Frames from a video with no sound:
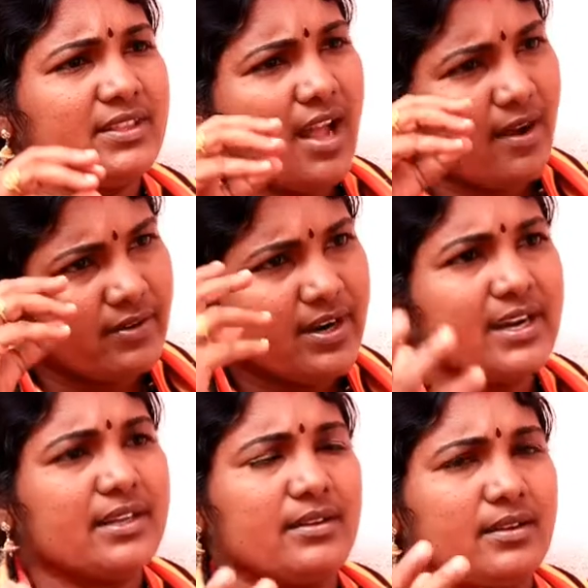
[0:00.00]
வந்து
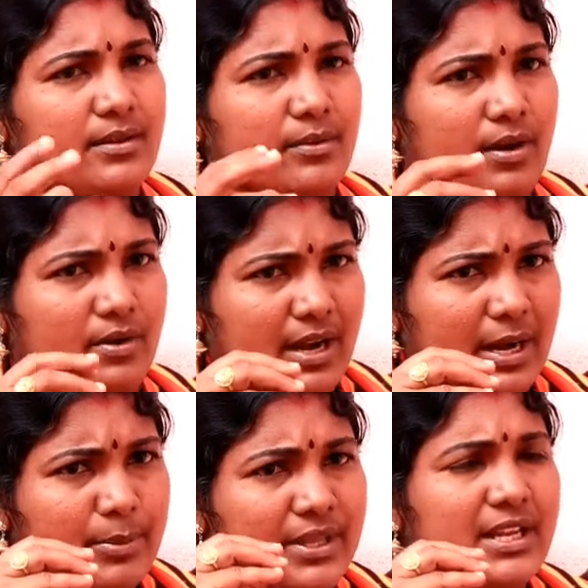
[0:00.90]
அவங்களுக்கு
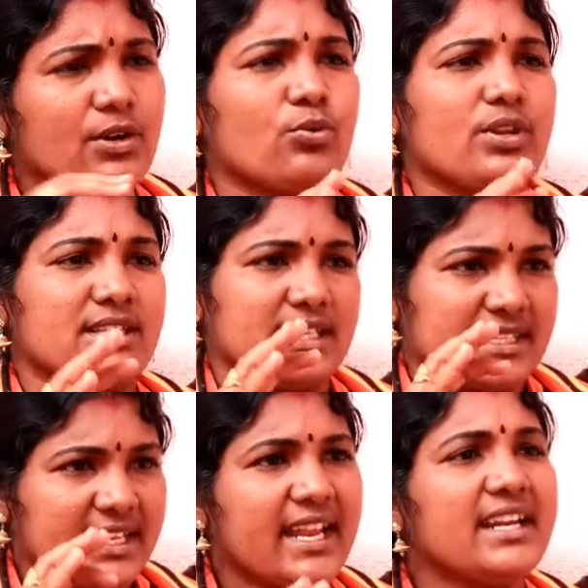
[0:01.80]
நன்மை தரக்கூடிய சில
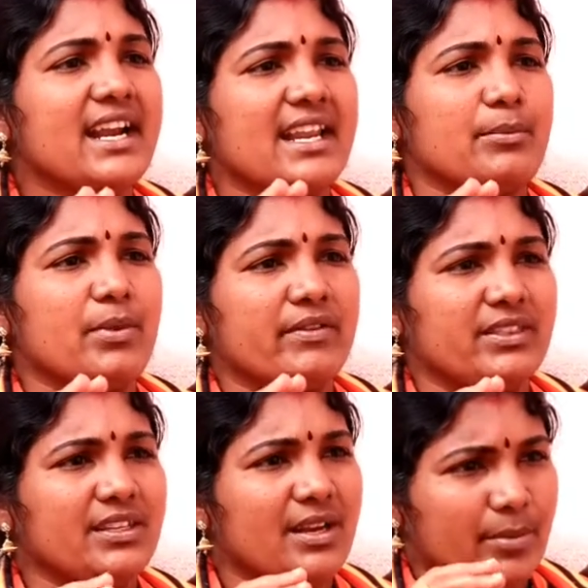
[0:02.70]
செயல்களையுமே
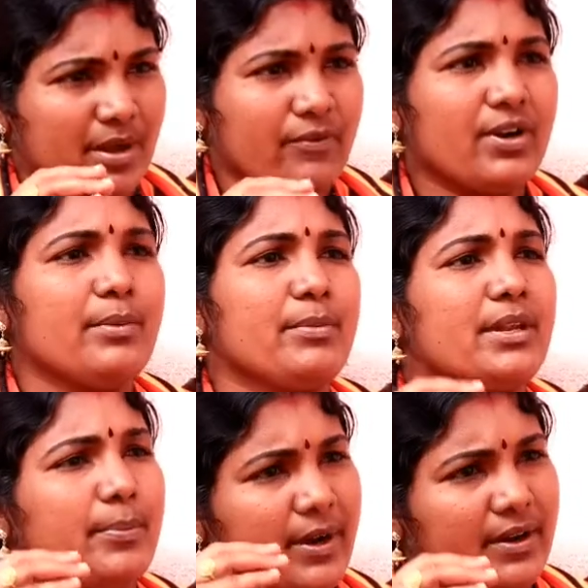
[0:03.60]
வந்து நம்ம அவங்கள
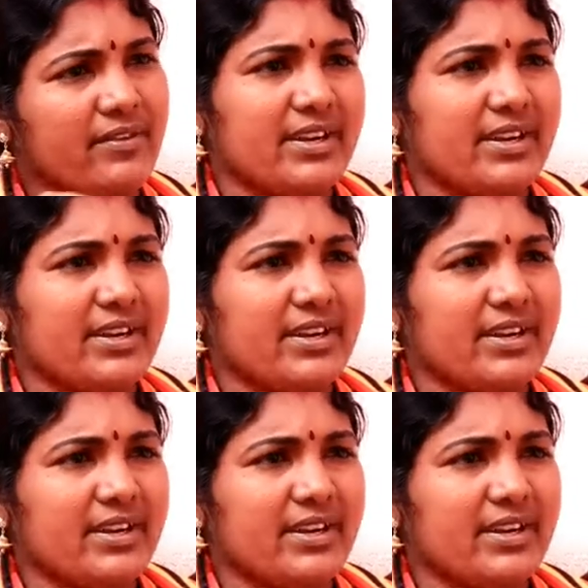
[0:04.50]
மீறி பண்ண